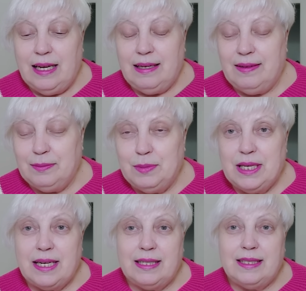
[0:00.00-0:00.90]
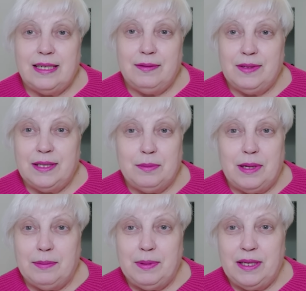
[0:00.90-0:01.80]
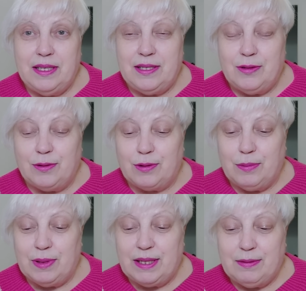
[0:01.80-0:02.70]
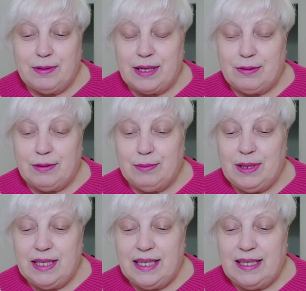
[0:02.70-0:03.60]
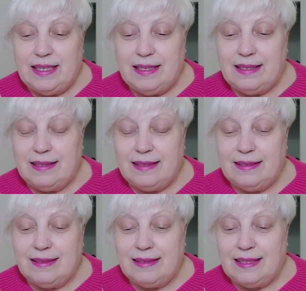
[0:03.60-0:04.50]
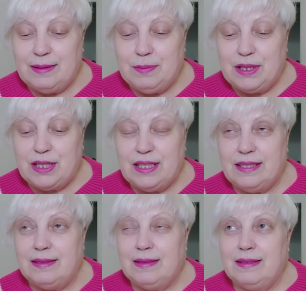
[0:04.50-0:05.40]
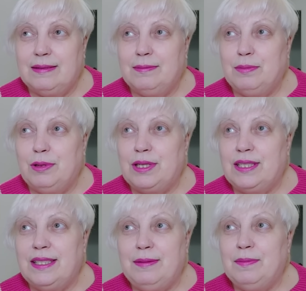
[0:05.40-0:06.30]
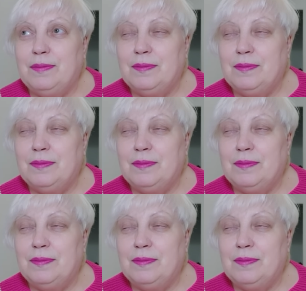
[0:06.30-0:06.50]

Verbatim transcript: Меня хотели, видимо, обидеть, но кроме того, как он меня рассмешил, больше не,